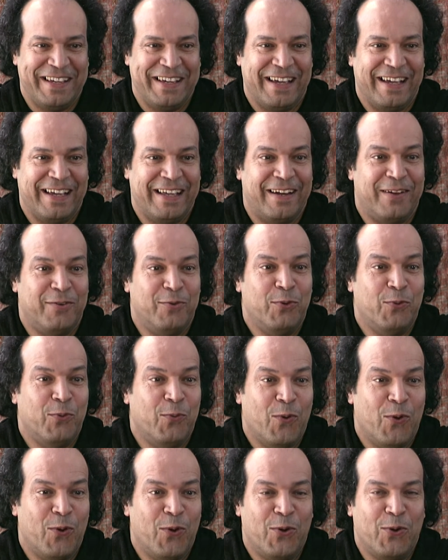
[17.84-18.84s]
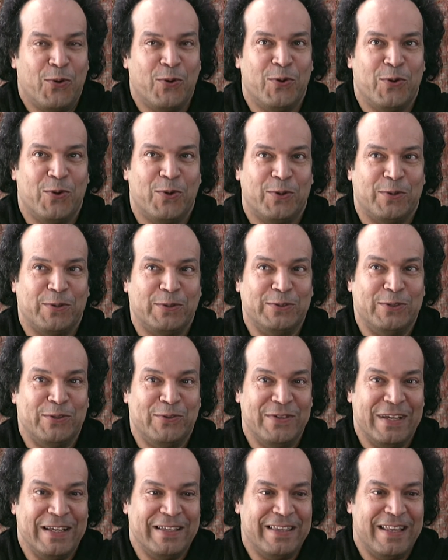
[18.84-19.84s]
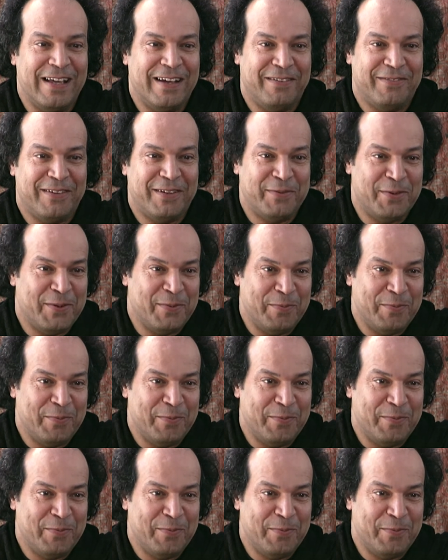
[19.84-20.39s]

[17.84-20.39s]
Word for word: era un luogo dove andavamo